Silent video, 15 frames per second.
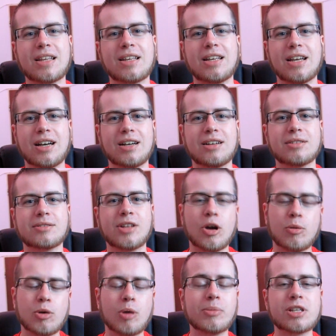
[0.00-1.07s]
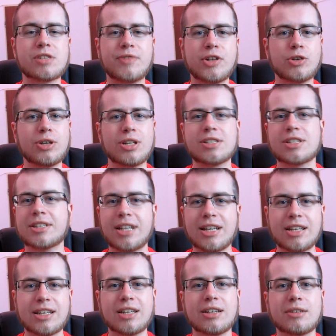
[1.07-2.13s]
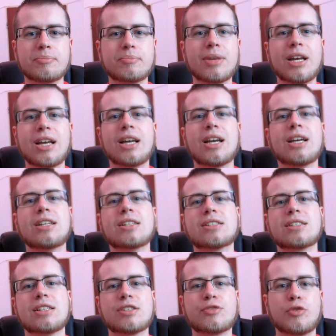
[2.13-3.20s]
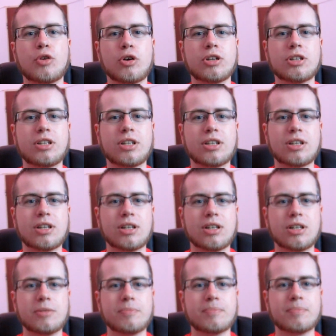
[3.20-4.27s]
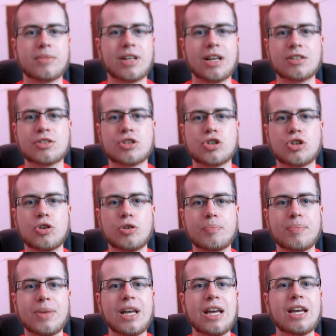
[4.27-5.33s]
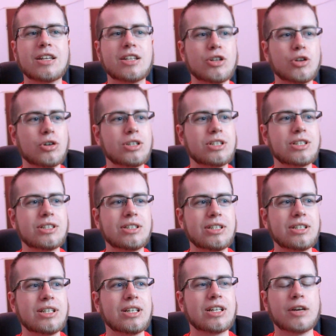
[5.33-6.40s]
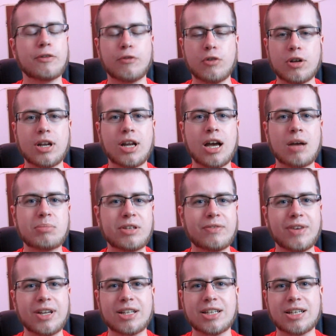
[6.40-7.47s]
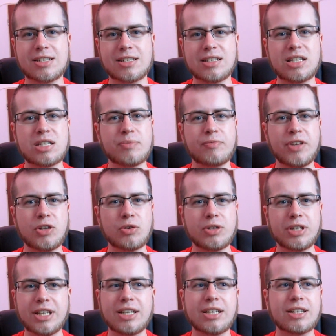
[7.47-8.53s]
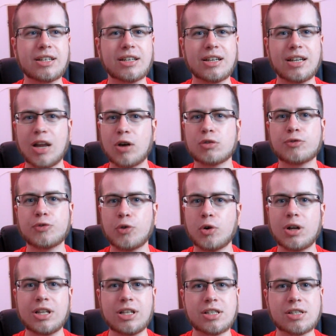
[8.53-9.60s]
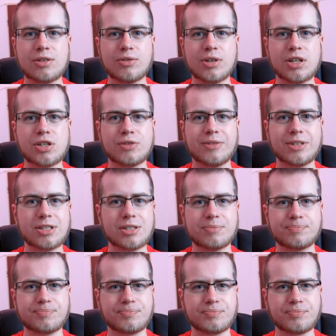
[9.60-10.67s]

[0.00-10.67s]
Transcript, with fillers: ja, darum kommt das Video jetzt. Ich denke, ähm, es ist für euch nicht ähm, ganz so schlimm. Die Leute, die gewonnen haben, die werde ich jetzt in diesem Video nicht laut vorlesen oder sowas.